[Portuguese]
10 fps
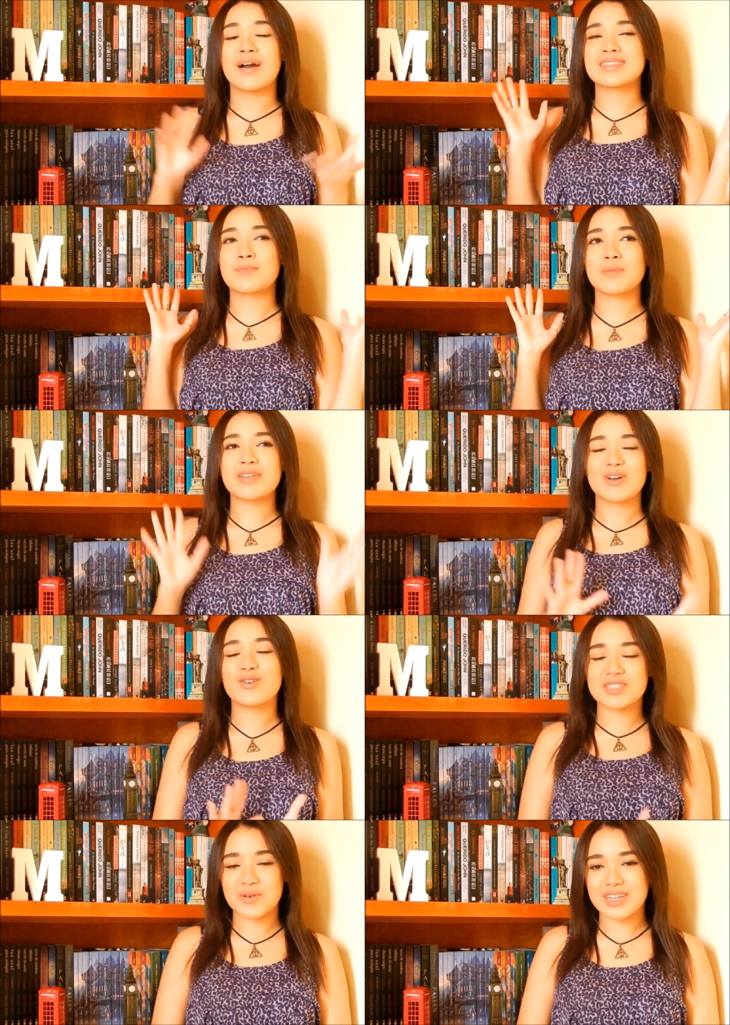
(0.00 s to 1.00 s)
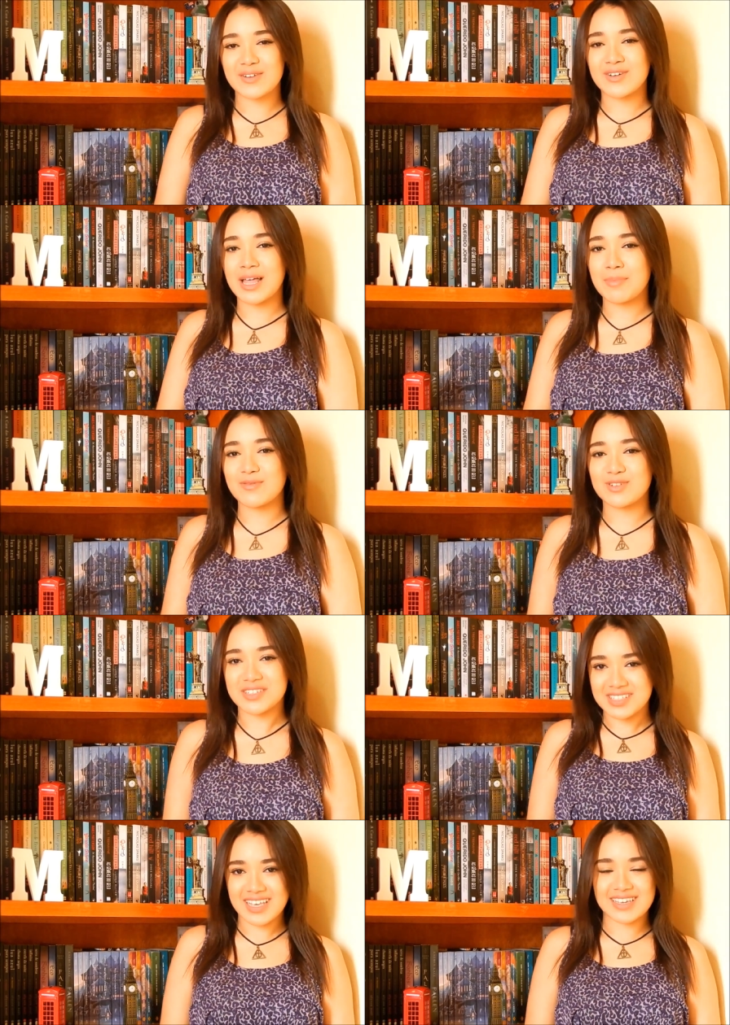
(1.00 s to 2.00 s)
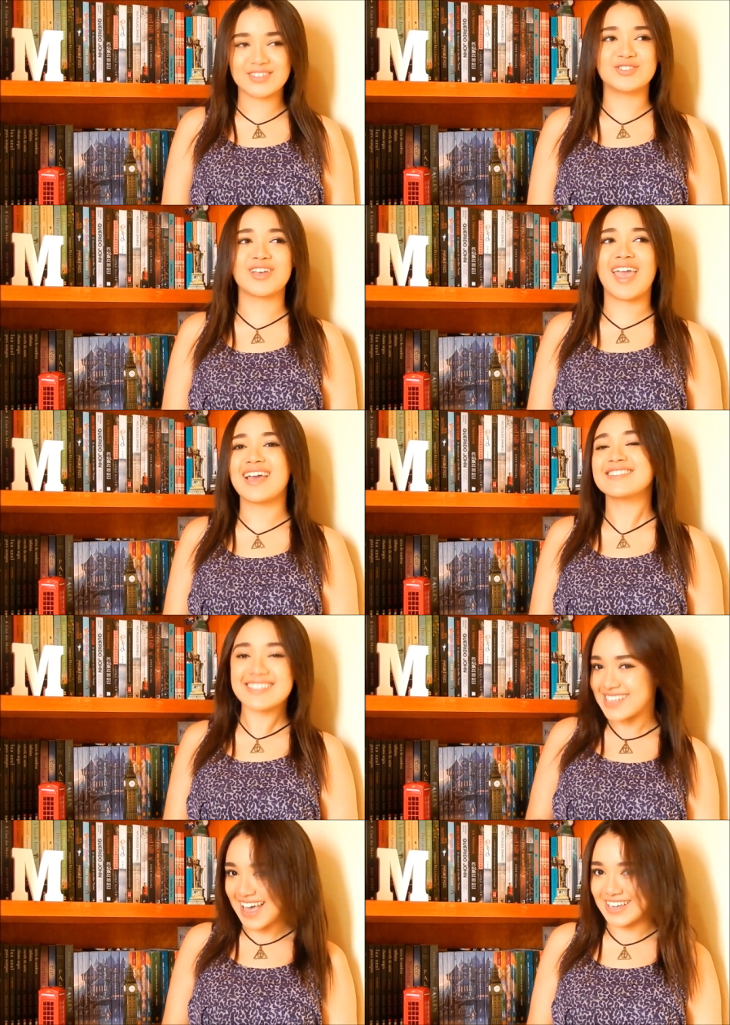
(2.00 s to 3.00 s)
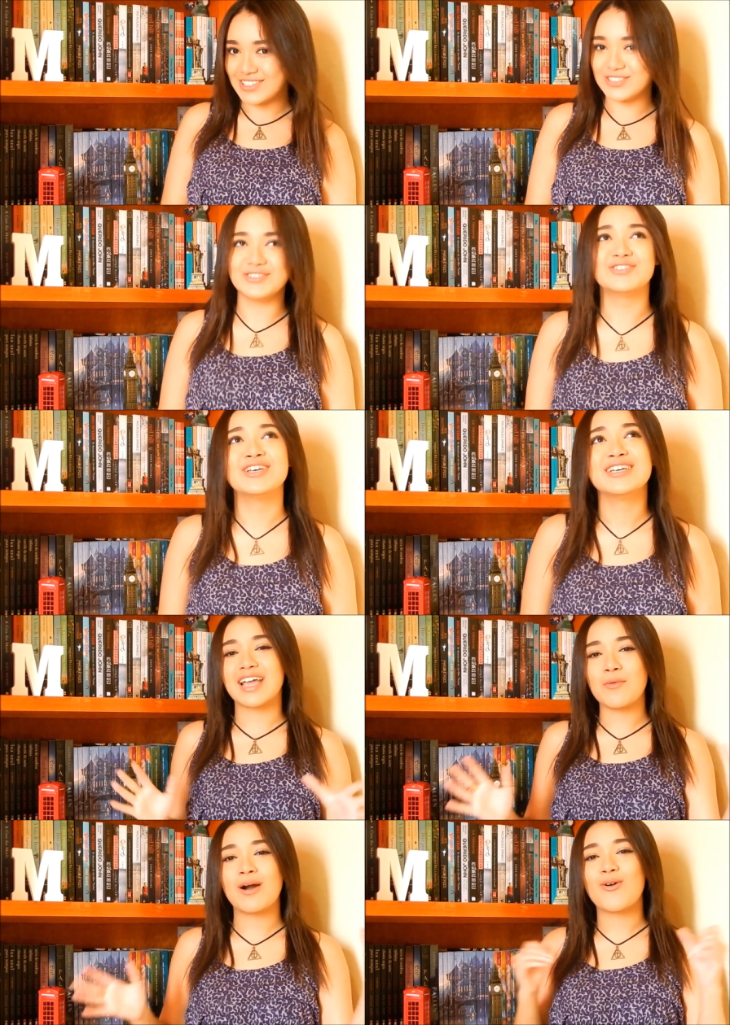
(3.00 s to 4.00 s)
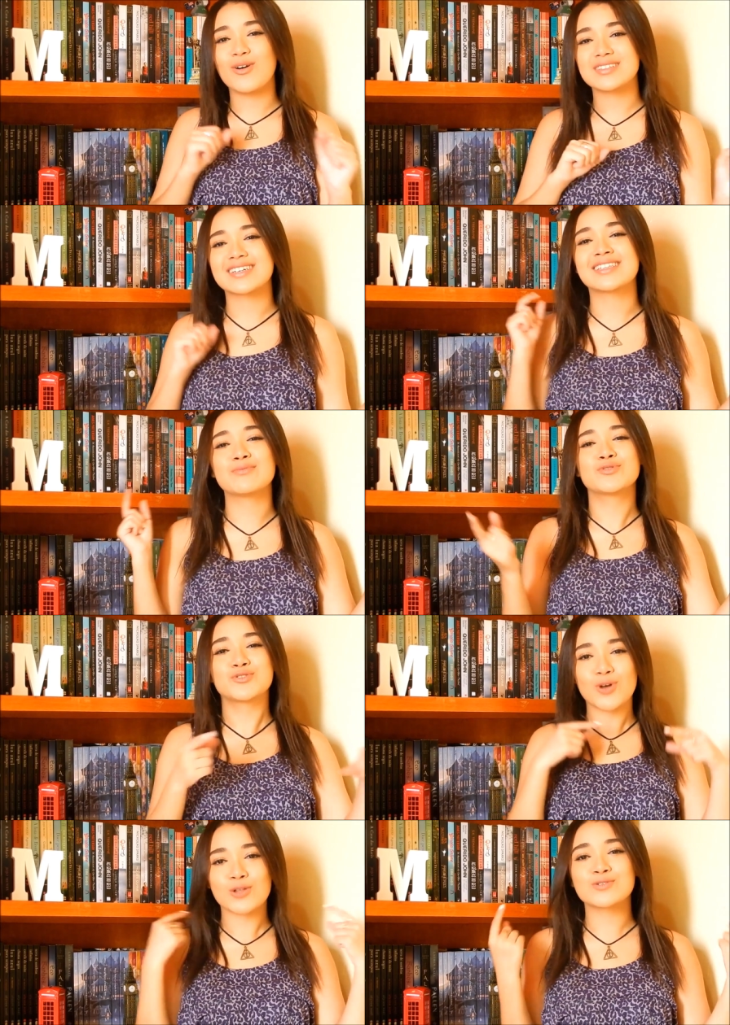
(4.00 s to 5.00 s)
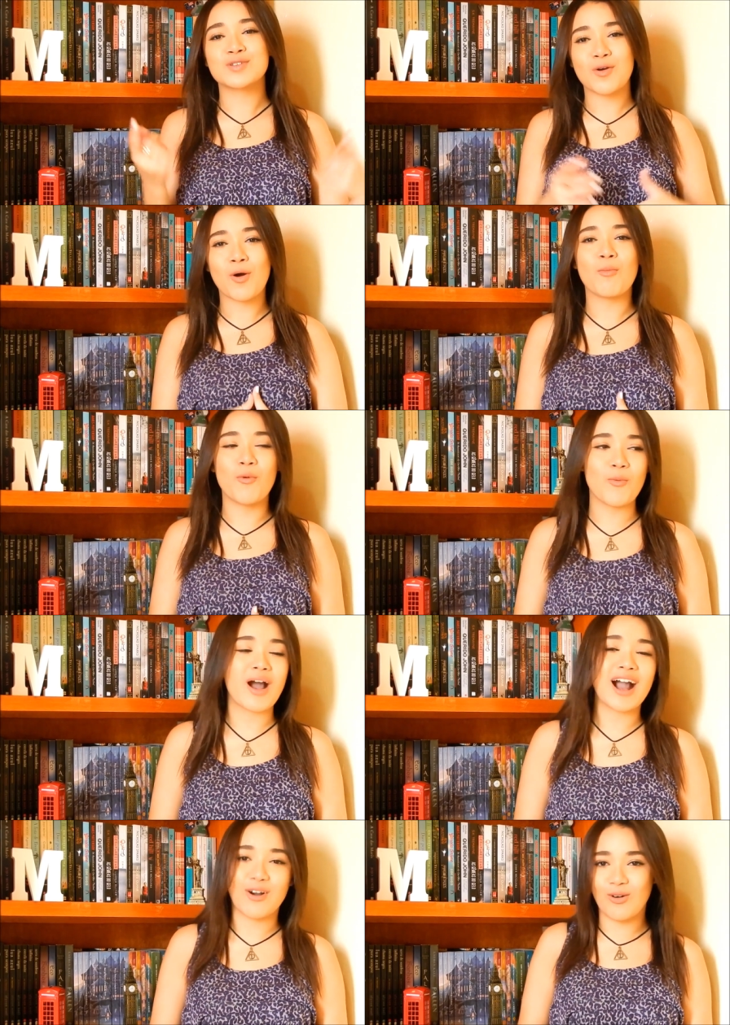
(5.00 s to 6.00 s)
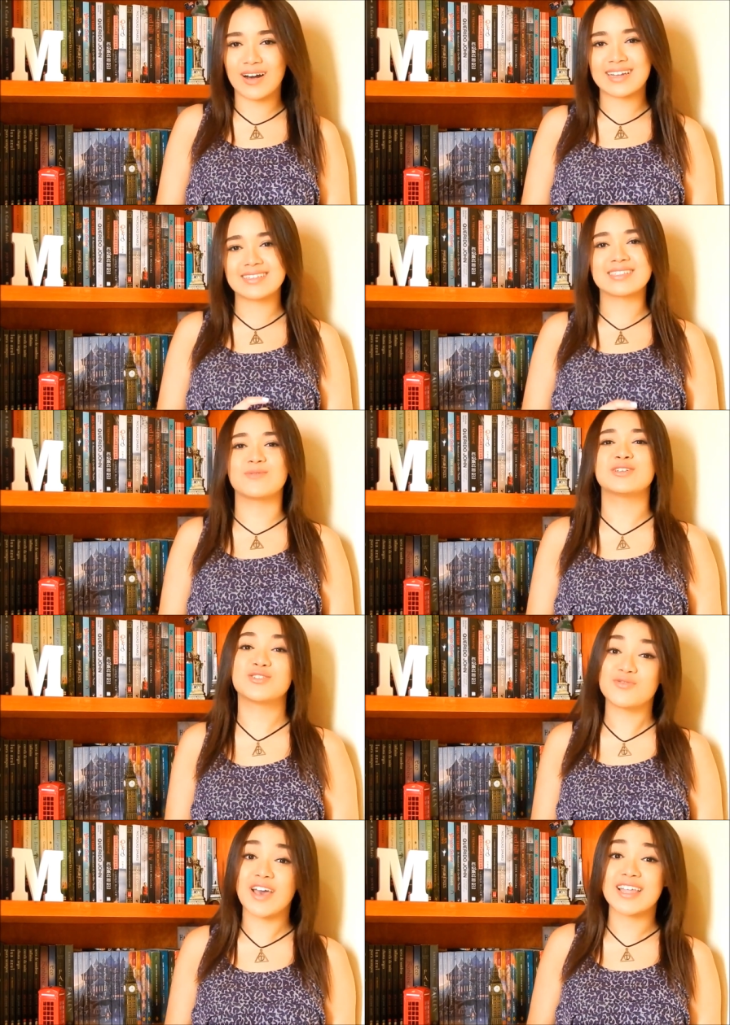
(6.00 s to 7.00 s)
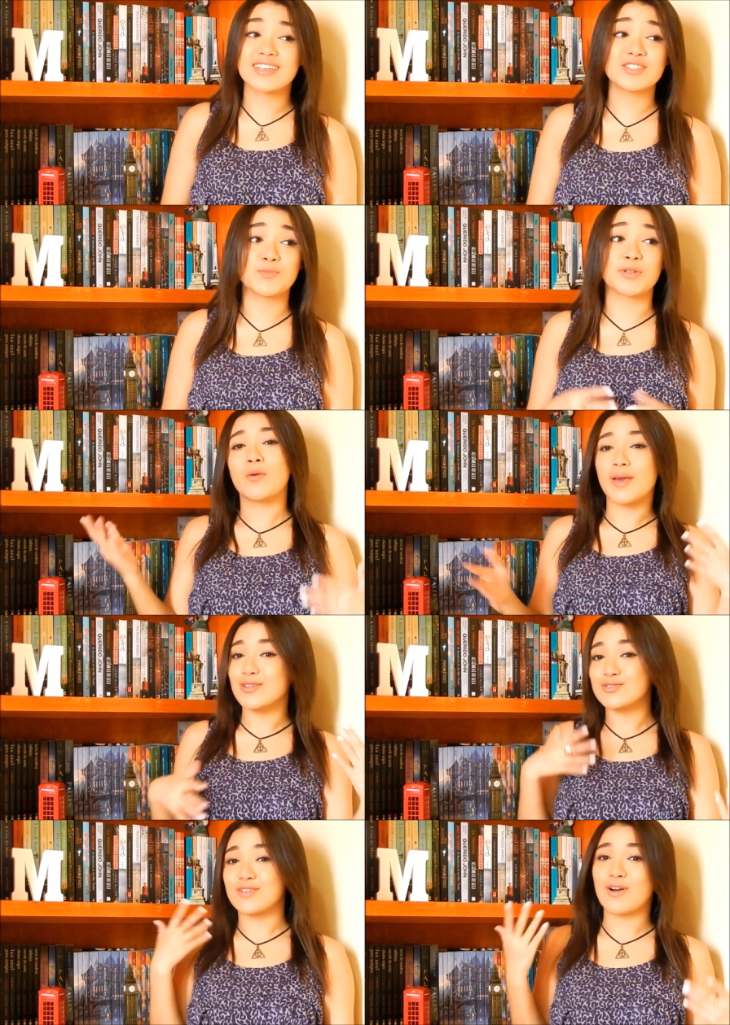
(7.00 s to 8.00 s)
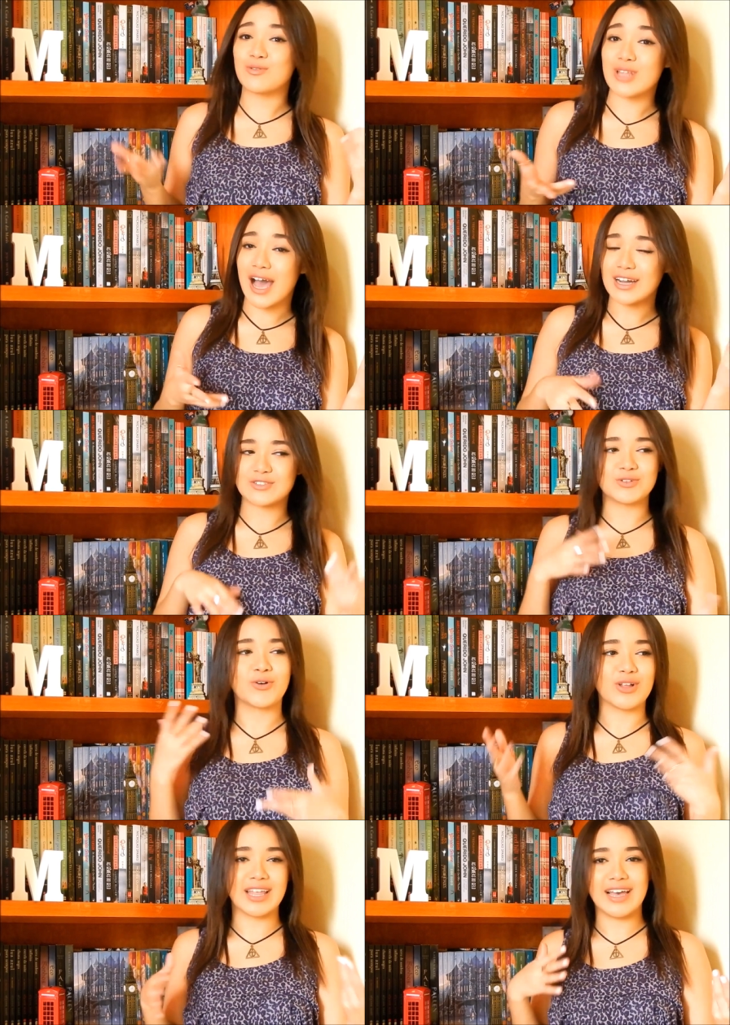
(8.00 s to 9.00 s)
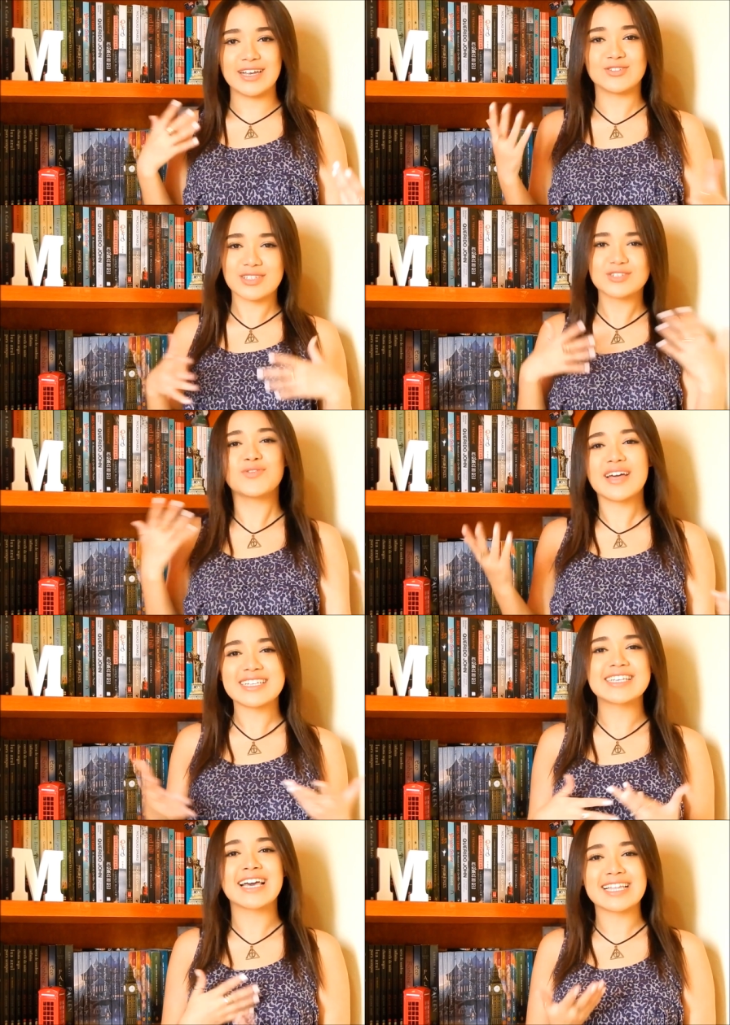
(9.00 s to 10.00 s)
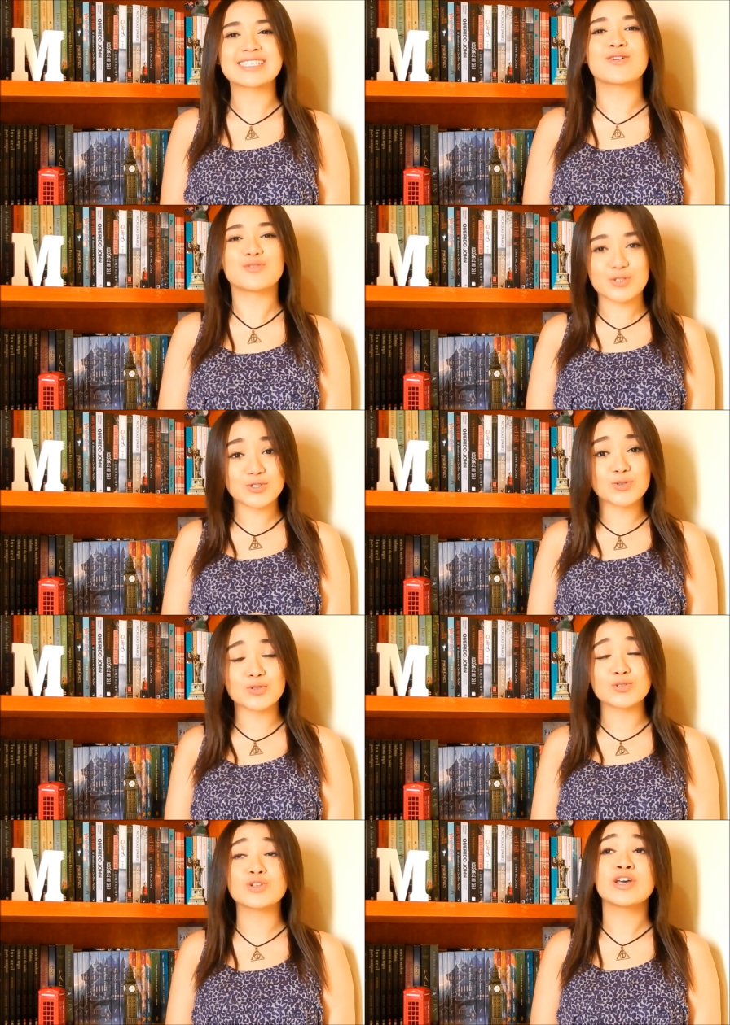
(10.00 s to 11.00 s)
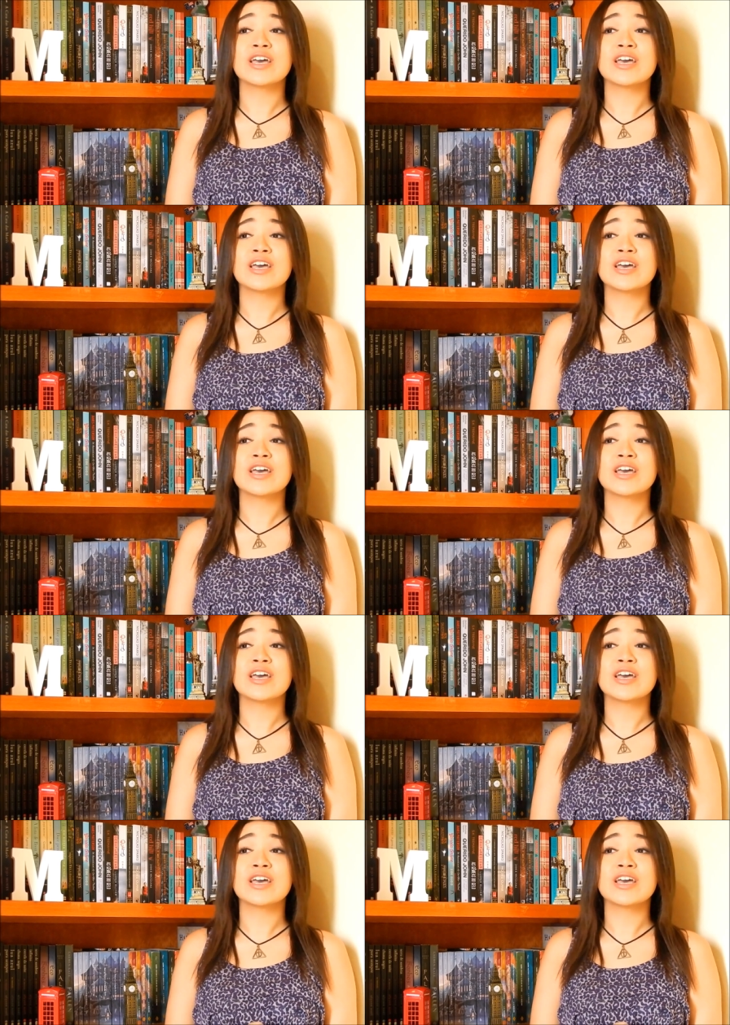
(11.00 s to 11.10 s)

Mas a primeira coisa que eu queria falar pra vocês é séries. Tem uma coisa que temos todos em comum agora, são as férias. Pelo menos na faculdade, em colégio, nas férias em relação aos estudos.